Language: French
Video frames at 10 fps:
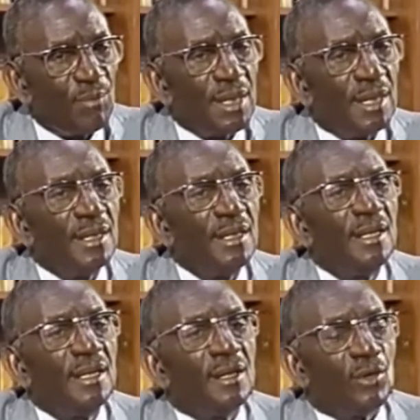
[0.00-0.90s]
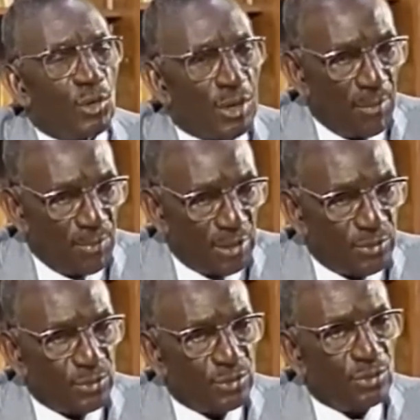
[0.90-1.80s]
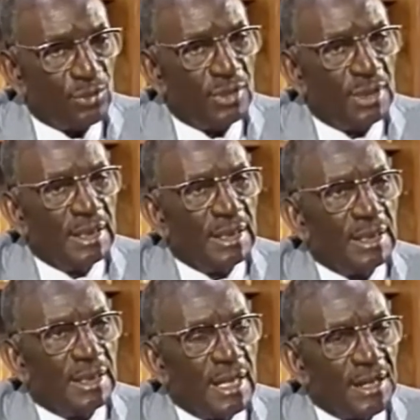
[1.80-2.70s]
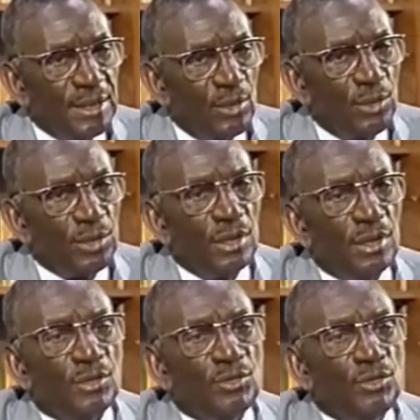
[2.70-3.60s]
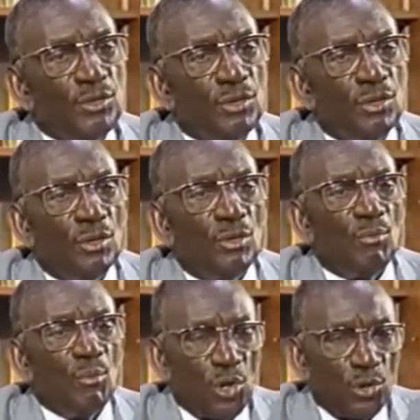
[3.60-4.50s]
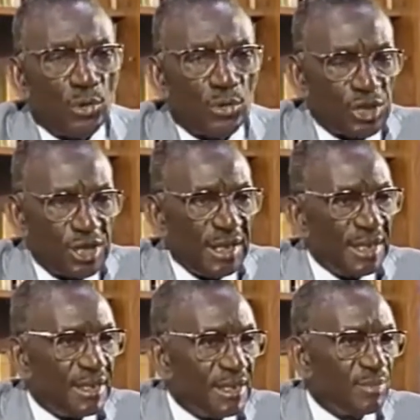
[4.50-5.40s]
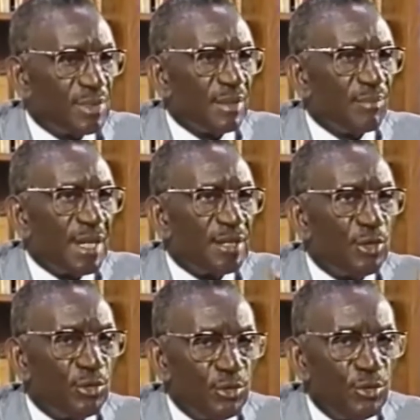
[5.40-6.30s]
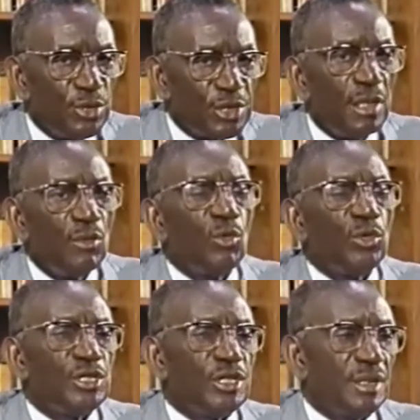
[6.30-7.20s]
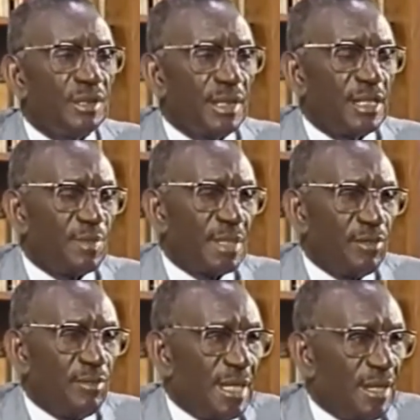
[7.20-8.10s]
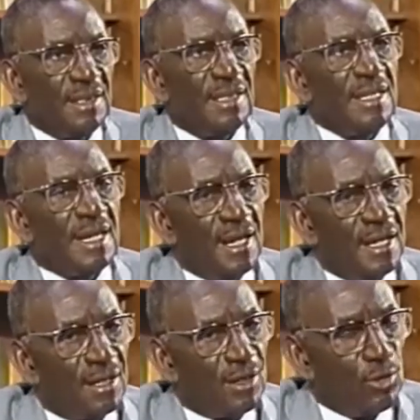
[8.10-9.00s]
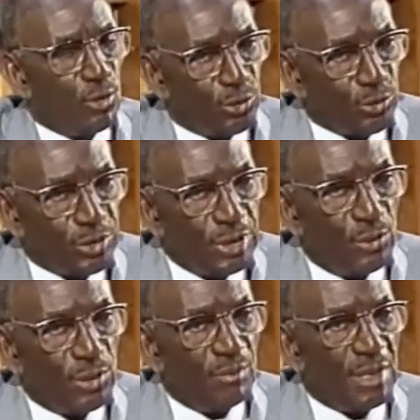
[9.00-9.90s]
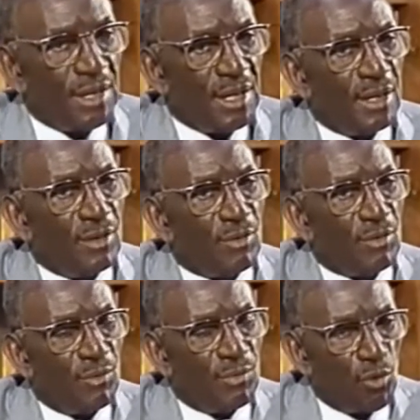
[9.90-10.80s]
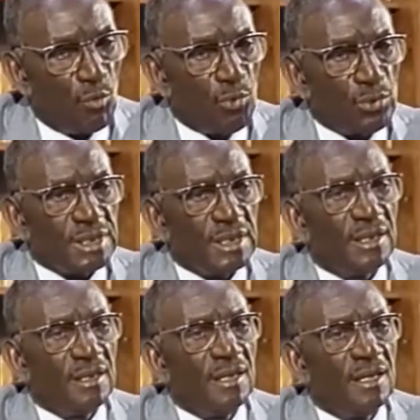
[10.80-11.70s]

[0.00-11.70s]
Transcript: appelait, qu'on appelle toujours, la théorie du monogénétisme, c'est-à-dire d'une seule origine de l'espèce humaine. Il y a l'autre théorie maintenant, comme proposée,